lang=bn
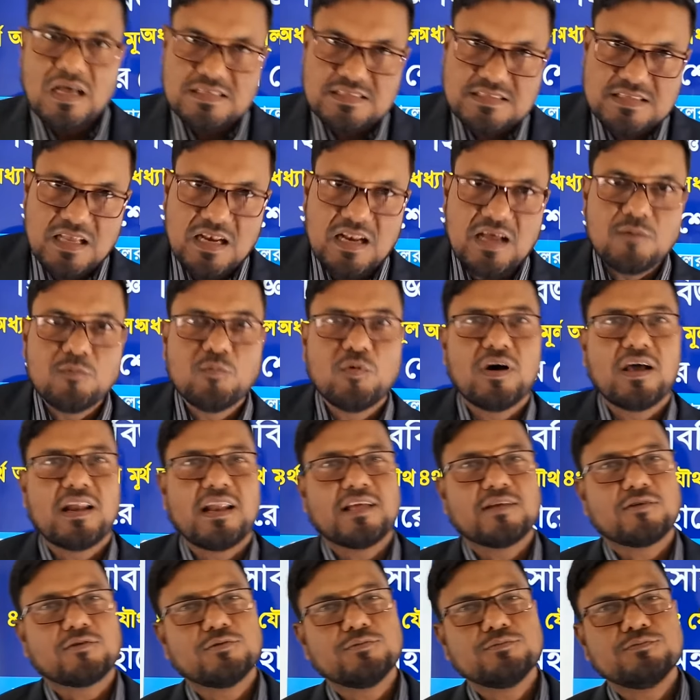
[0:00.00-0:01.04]
আসসালামু
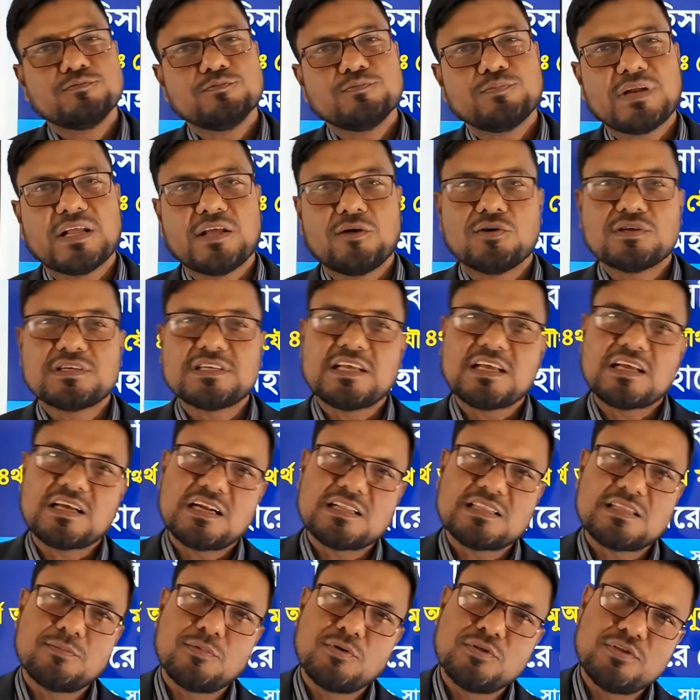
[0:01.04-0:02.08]
আলাইকুম প্রিয়
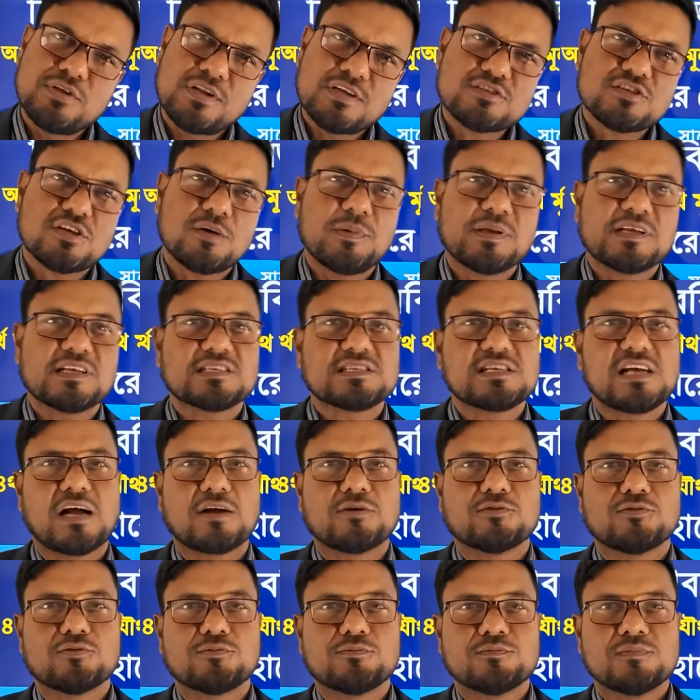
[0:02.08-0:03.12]
শিক্ষার্থী বন্ধুরা সবাইকে
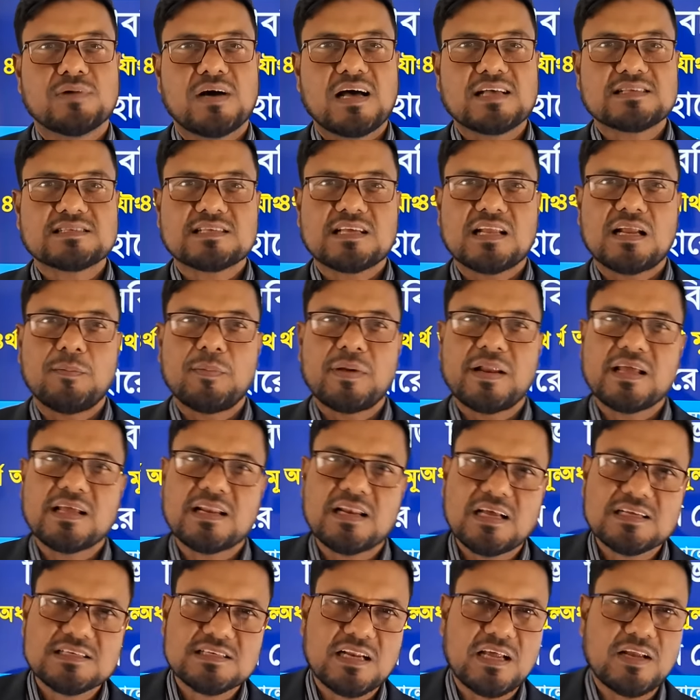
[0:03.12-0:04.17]
স্বাগত আজকের আমার এই
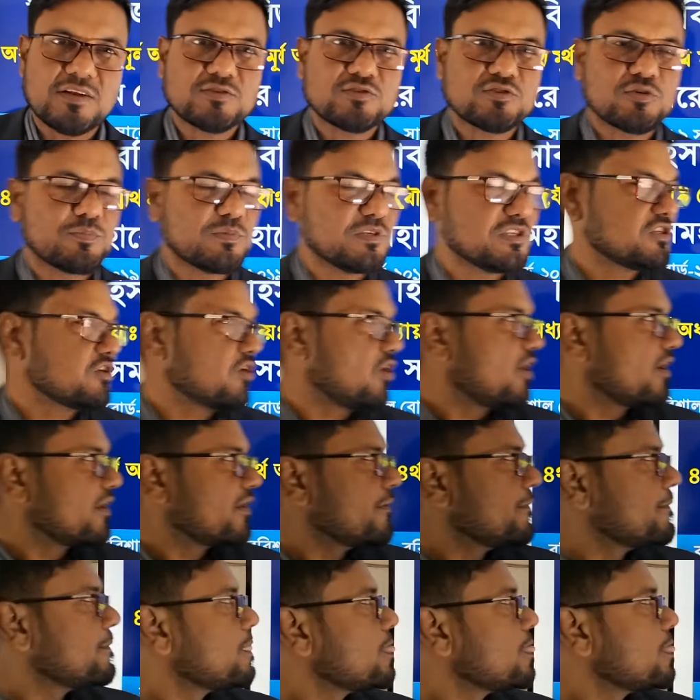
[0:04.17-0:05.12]
ক্লাসের আলোচ্য বিষয়